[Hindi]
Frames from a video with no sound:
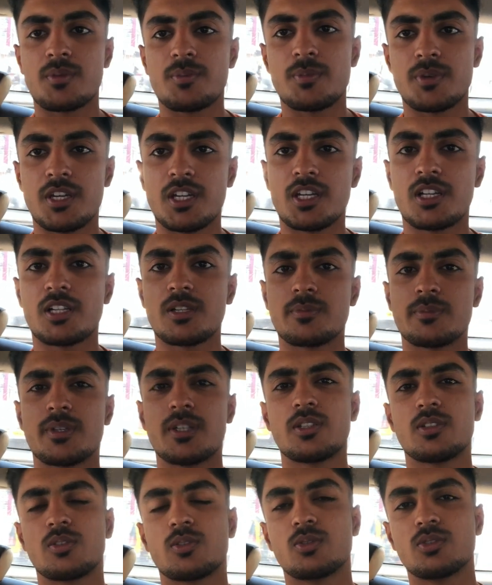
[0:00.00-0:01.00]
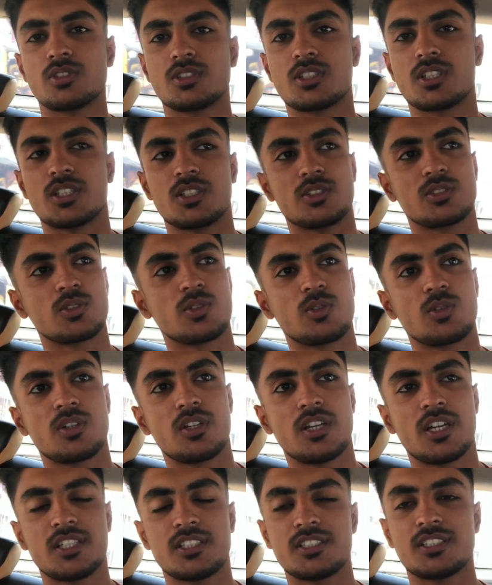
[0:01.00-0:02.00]
मेडिकल में तो उसकी सो
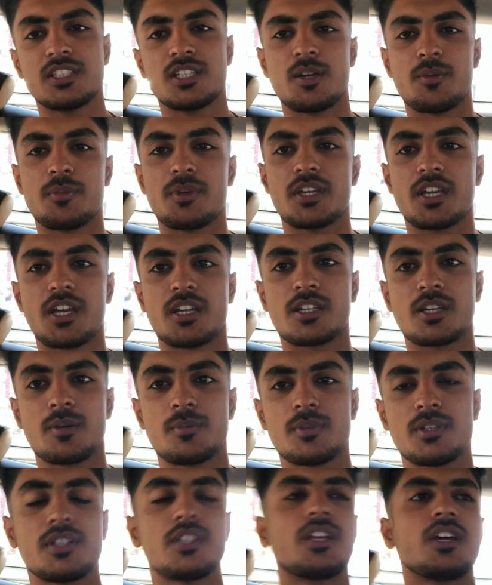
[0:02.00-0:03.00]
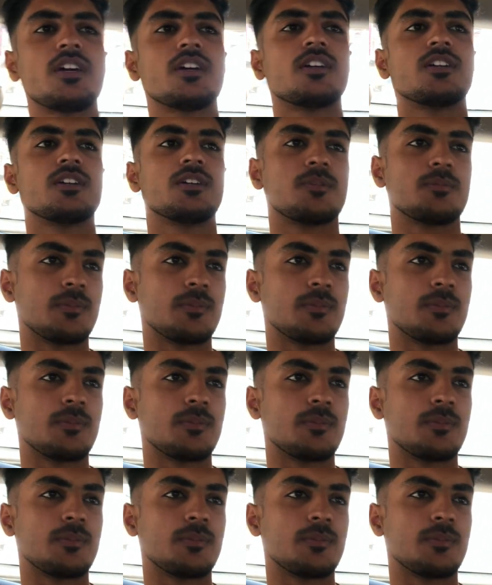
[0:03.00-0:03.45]
लेट्स सी हमें क्या क्या मिलता है